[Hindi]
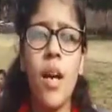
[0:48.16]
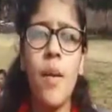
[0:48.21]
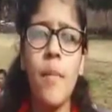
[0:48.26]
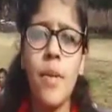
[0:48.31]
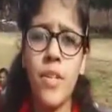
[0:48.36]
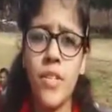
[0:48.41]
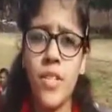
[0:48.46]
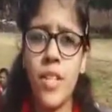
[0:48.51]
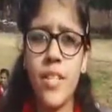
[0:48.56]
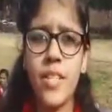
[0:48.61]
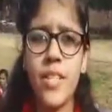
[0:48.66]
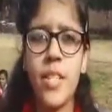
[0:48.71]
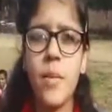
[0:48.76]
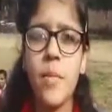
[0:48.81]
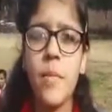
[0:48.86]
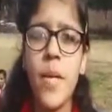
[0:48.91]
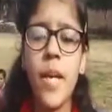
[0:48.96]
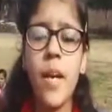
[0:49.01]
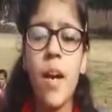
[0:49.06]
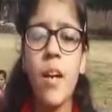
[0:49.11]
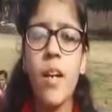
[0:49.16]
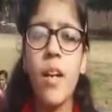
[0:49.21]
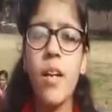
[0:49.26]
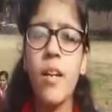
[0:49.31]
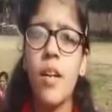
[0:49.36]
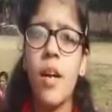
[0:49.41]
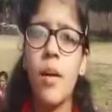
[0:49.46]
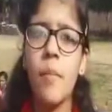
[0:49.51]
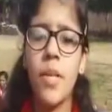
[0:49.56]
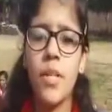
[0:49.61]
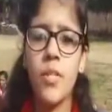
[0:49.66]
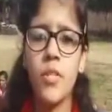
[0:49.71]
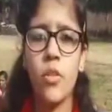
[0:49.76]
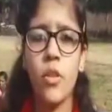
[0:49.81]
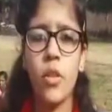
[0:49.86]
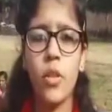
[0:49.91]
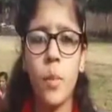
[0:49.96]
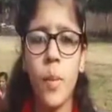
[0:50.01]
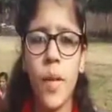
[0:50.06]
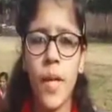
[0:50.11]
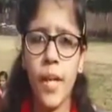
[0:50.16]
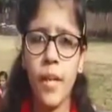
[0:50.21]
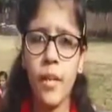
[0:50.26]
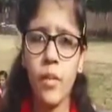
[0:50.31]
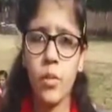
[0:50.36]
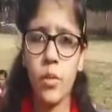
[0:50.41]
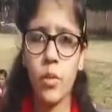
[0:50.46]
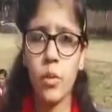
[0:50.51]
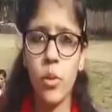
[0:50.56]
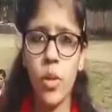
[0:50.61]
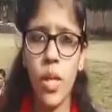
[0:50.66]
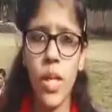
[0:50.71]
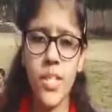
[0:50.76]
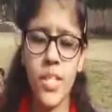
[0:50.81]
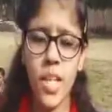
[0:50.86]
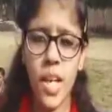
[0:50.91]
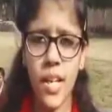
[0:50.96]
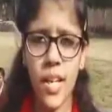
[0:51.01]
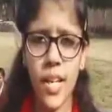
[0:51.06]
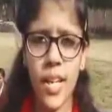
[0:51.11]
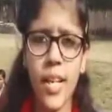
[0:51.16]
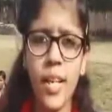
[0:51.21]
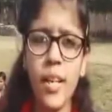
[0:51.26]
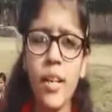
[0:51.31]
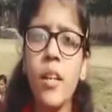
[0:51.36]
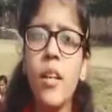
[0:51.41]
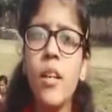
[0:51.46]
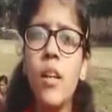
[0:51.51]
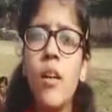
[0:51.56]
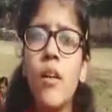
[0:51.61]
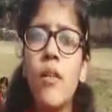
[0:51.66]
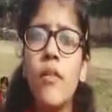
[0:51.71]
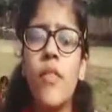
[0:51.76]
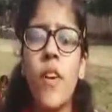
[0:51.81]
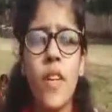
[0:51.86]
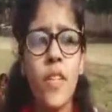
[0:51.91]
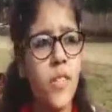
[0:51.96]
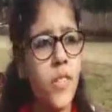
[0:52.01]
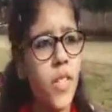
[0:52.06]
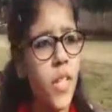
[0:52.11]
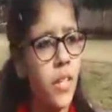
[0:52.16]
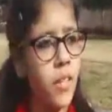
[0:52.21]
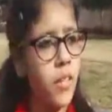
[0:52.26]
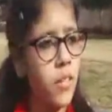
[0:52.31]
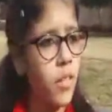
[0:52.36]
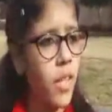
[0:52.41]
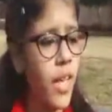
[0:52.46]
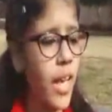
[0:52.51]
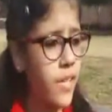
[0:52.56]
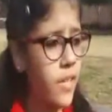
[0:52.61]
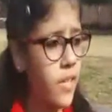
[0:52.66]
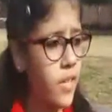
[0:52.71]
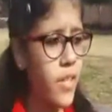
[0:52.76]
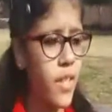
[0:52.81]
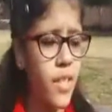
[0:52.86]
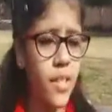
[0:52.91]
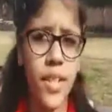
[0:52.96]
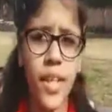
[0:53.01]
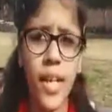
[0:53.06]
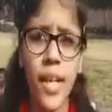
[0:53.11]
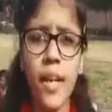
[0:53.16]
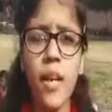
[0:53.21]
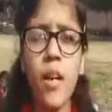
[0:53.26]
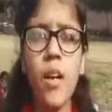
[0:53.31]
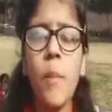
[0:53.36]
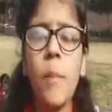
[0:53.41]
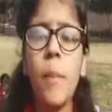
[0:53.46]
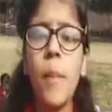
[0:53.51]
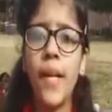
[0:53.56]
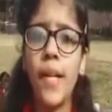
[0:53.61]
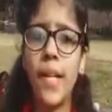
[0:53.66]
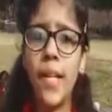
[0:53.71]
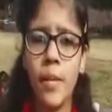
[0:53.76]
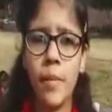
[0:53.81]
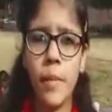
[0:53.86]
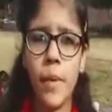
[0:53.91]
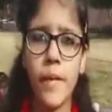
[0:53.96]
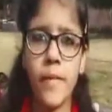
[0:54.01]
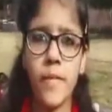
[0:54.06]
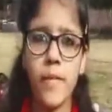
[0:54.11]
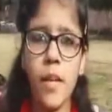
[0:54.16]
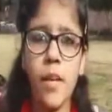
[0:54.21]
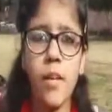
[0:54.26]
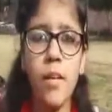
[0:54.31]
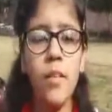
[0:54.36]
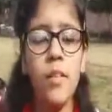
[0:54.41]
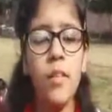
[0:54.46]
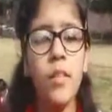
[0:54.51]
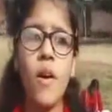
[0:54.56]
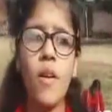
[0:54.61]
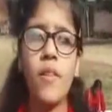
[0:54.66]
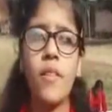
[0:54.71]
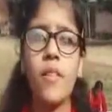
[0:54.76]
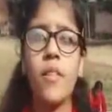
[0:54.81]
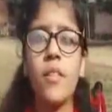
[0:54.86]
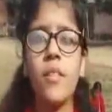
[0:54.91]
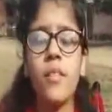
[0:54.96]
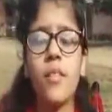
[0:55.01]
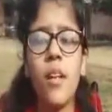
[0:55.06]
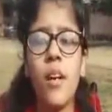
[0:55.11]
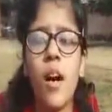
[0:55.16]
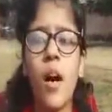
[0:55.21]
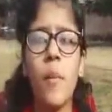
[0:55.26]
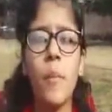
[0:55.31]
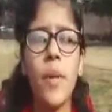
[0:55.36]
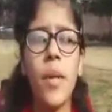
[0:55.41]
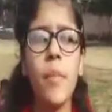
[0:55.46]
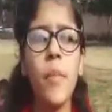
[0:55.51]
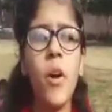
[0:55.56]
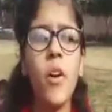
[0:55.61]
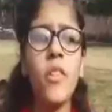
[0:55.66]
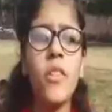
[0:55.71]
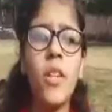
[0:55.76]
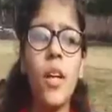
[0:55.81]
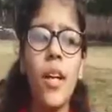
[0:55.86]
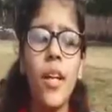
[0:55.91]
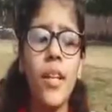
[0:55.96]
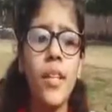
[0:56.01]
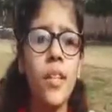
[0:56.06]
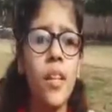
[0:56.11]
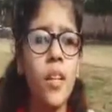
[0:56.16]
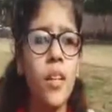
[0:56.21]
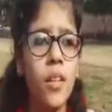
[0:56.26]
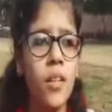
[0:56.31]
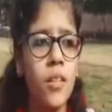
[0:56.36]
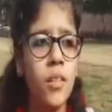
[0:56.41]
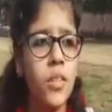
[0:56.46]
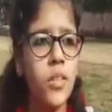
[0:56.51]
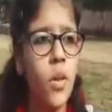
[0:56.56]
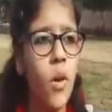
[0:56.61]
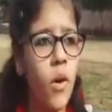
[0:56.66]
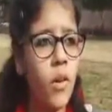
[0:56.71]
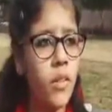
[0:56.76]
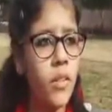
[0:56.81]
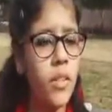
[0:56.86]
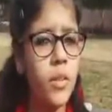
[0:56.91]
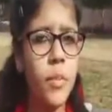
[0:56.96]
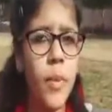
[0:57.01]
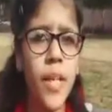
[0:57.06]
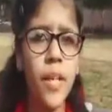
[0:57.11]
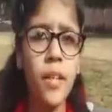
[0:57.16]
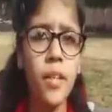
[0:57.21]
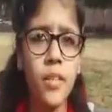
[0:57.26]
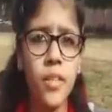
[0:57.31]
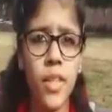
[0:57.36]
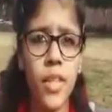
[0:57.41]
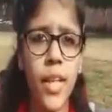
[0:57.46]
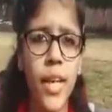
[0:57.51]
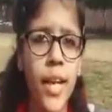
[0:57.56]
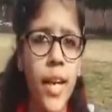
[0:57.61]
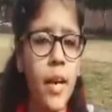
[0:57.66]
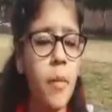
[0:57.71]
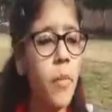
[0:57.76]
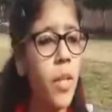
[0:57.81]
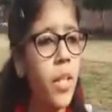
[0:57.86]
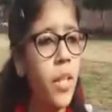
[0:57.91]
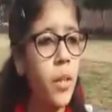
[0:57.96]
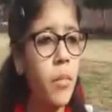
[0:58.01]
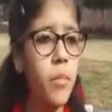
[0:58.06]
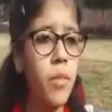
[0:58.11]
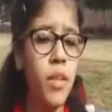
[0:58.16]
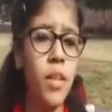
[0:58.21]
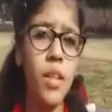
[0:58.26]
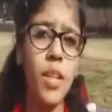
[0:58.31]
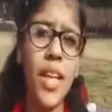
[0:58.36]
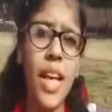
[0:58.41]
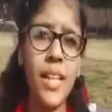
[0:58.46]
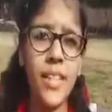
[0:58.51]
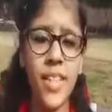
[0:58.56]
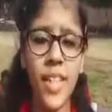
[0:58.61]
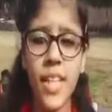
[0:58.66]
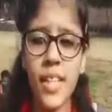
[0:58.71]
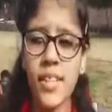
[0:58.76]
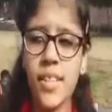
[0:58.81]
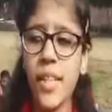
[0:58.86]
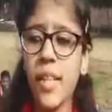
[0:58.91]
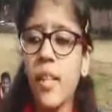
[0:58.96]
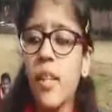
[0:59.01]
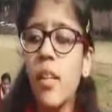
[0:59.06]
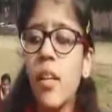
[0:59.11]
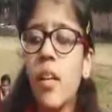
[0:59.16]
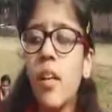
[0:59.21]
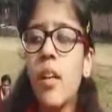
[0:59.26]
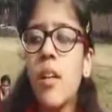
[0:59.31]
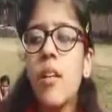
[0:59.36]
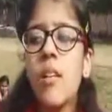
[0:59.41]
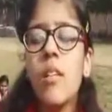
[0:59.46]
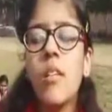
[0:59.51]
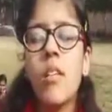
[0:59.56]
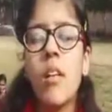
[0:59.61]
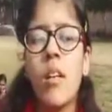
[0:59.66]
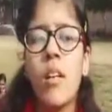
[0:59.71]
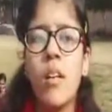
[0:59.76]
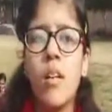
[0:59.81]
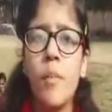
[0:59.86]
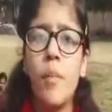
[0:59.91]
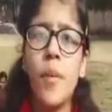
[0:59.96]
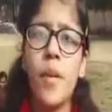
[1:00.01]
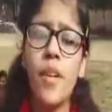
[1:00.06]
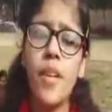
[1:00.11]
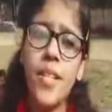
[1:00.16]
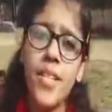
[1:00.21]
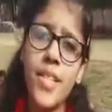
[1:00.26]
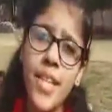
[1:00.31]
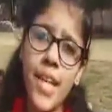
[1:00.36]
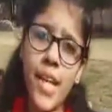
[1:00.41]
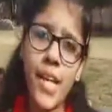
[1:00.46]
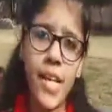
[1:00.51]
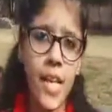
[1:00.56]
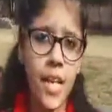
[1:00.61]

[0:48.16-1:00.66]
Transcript: इमरजेंसी में अगर हमें ज़रूरत पड़े उसको ले जाने की फर्स्ट एड कैसे देते हैं पट्टियाँ बांधना और हमने बहुत सारे सॉन्ग्स भी सीखे हैं मतलब आ, कैसे कैसे प्रकृति के